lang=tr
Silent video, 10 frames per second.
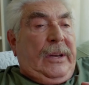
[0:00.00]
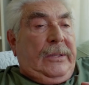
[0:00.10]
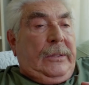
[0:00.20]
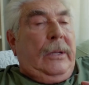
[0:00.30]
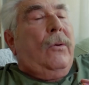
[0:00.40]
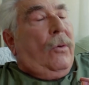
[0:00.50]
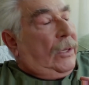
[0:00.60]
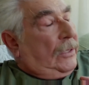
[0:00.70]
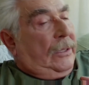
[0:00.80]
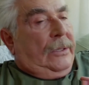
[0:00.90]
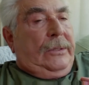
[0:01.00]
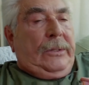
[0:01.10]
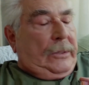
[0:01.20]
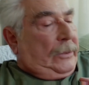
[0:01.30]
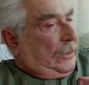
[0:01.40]
Neresini? Orasını da
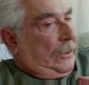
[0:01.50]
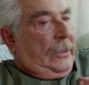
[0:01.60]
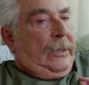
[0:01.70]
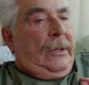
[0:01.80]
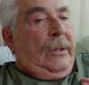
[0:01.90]
ısır, ısır, ısır.